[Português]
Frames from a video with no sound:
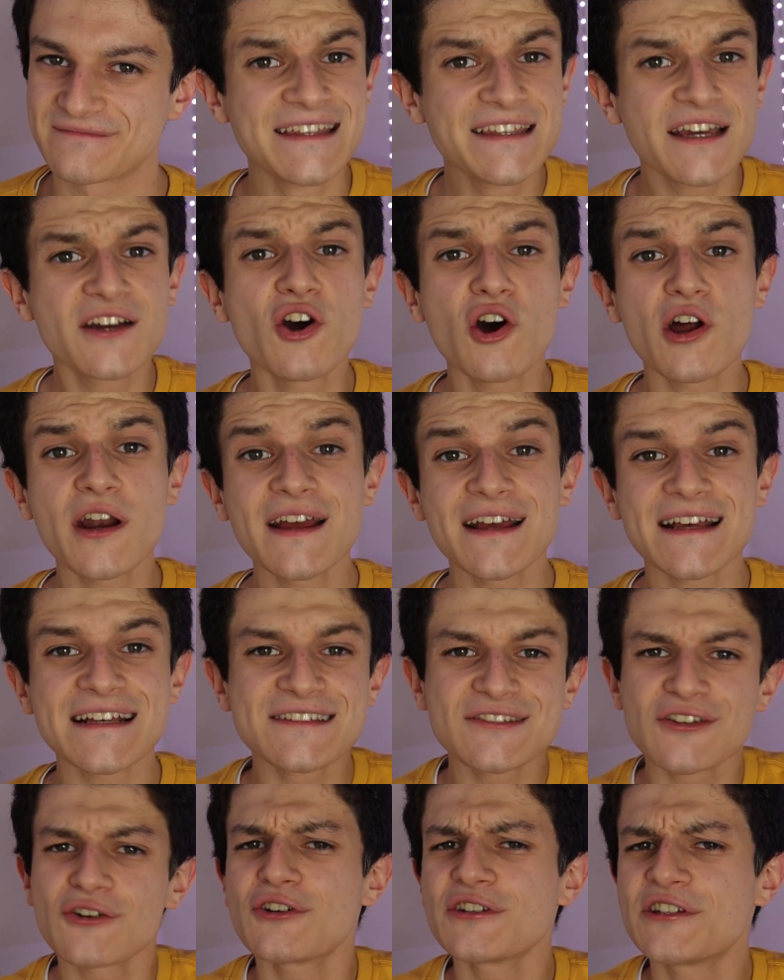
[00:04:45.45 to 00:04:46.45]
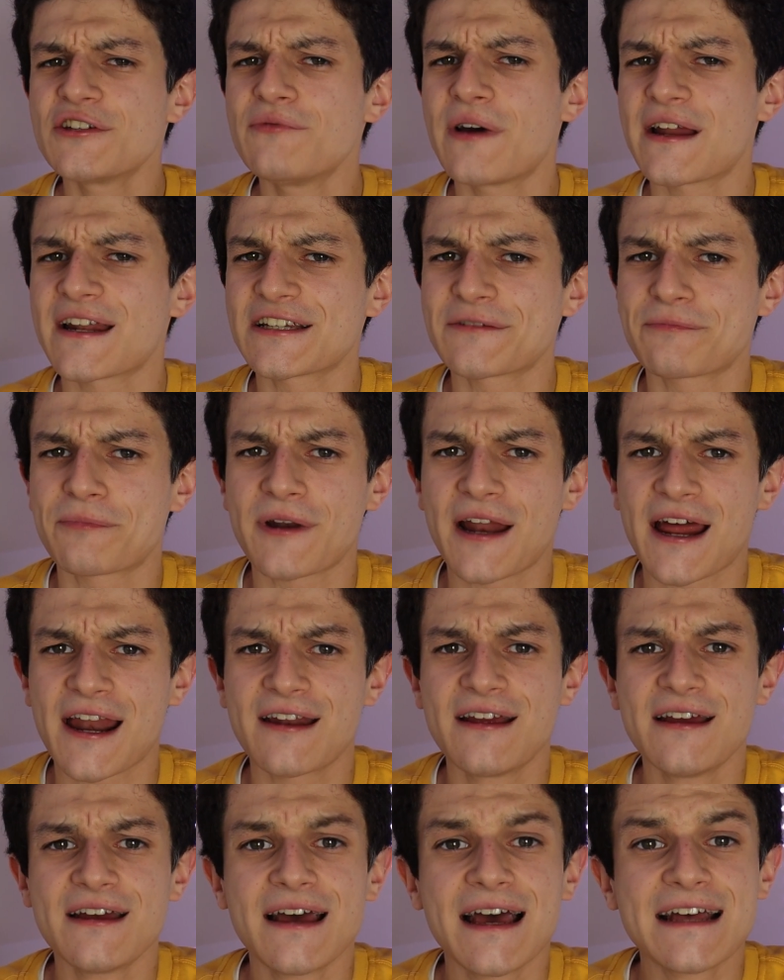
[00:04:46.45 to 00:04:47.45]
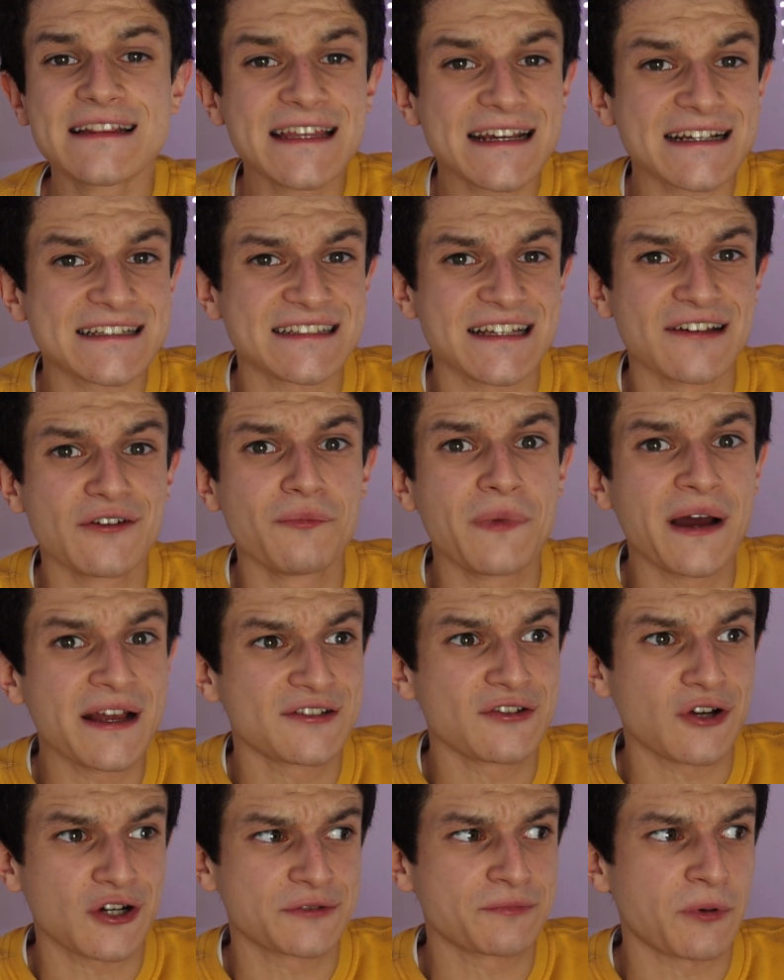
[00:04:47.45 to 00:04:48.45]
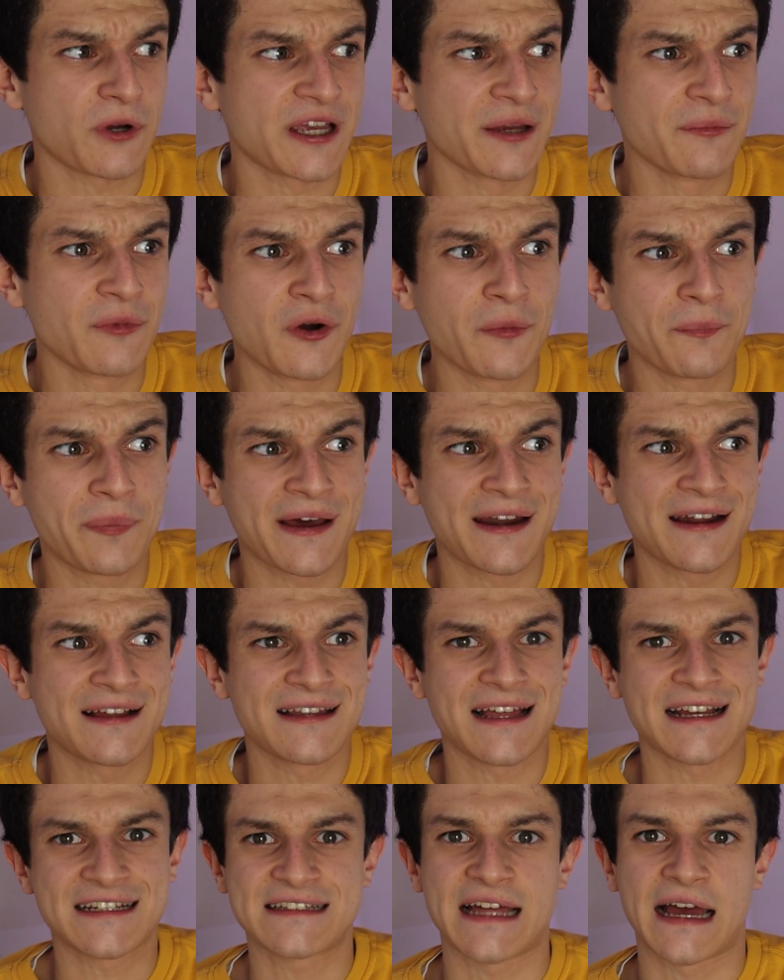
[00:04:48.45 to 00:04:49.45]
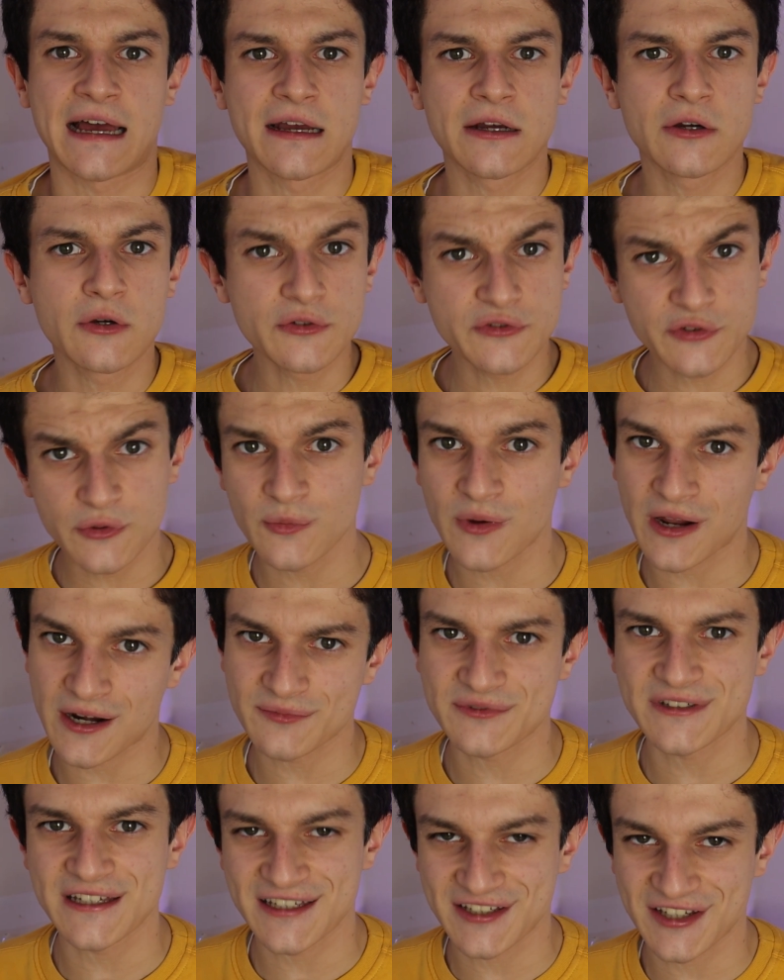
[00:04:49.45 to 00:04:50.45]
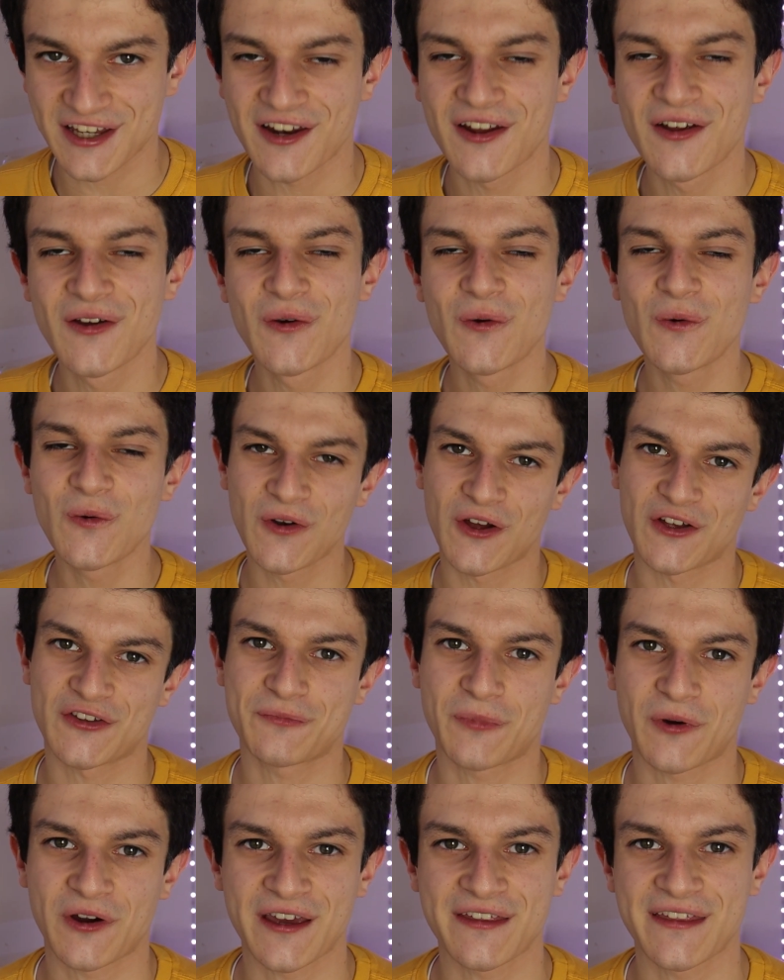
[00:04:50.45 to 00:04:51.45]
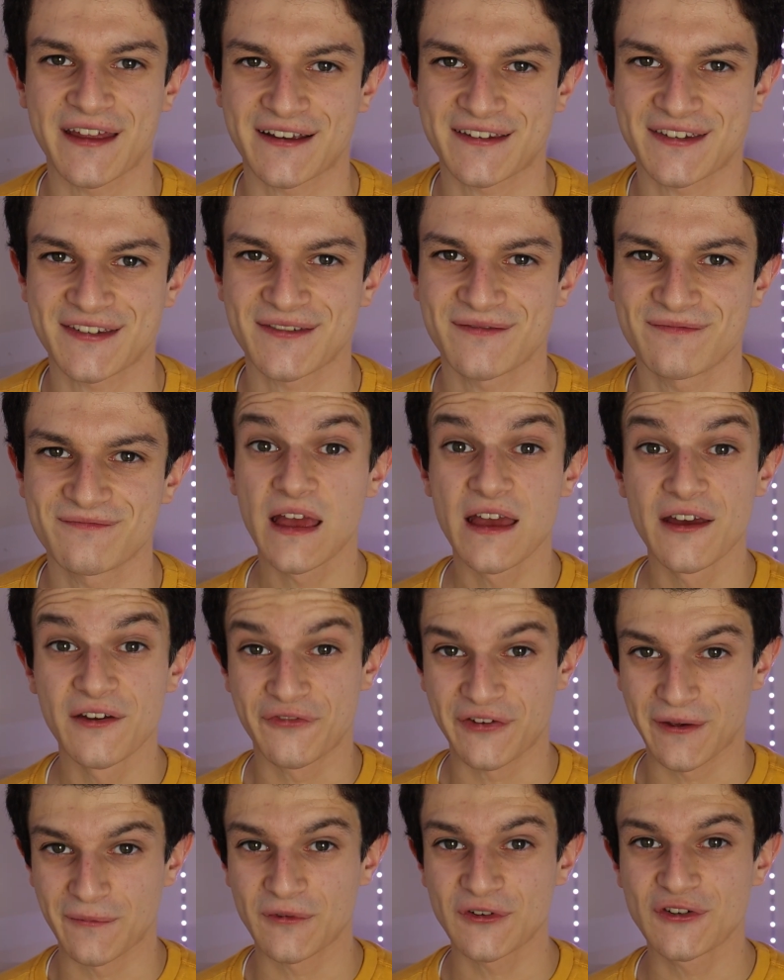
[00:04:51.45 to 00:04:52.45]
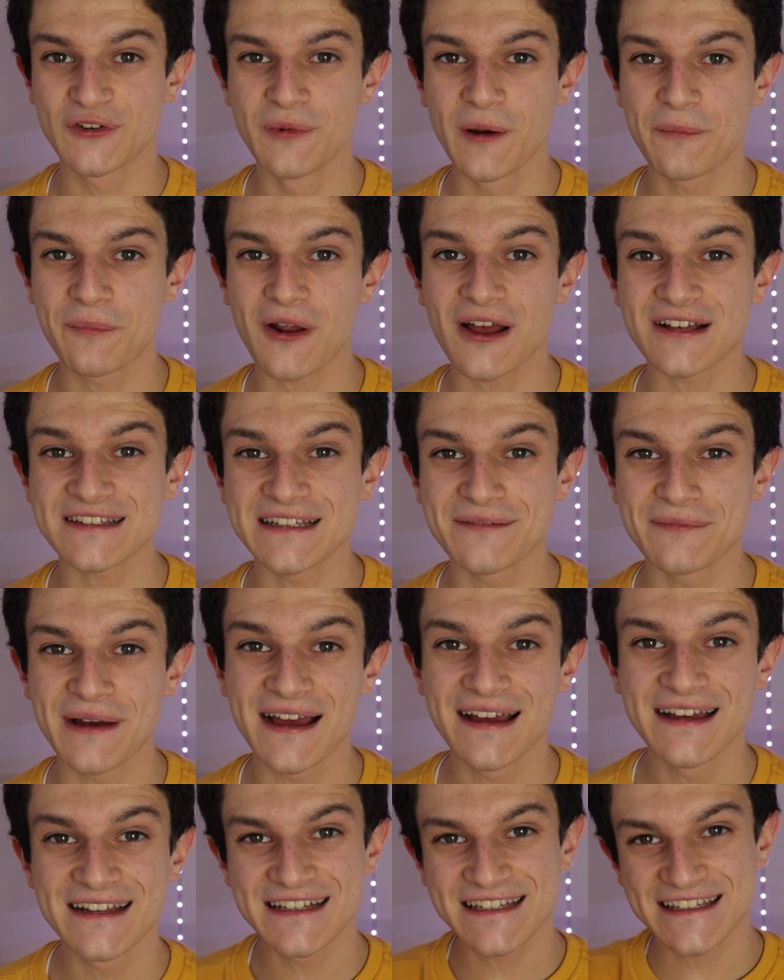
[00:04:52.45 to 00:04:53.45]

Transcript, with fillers: E agora é só continuar a esperar até que saiam mais jogos de Pokémon para, lá está, continuarmos a encher o nosso Pokédex. Vemo-nos numa próxima,